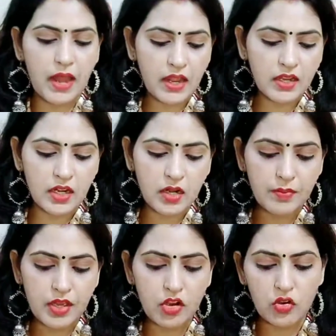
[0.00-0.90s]
ब्लैक कलर
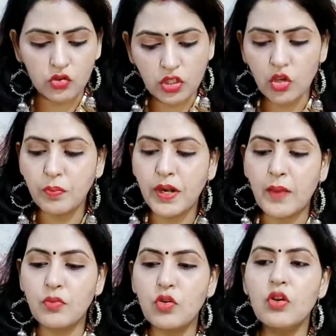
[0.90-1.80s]
में और उसके ऊपर
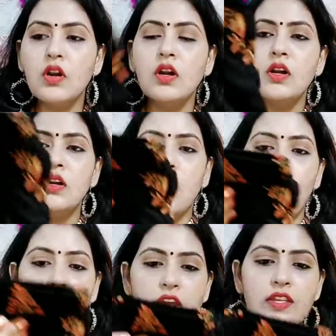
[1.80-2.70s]
आपको
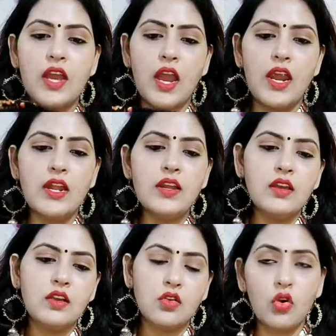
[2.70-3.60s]
ऑरेंज एंड
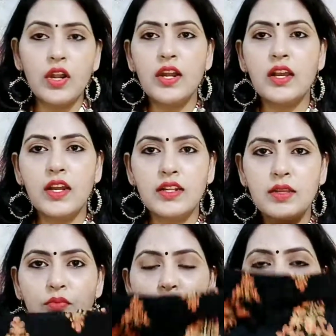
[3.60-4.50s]
गोल्डन कलर
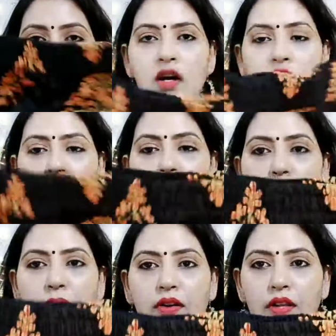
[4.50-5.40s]
से पूरा
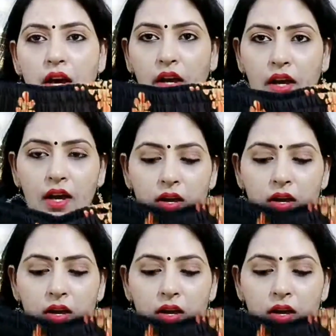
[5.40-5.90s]
फॉयल प्रिंट दिया गया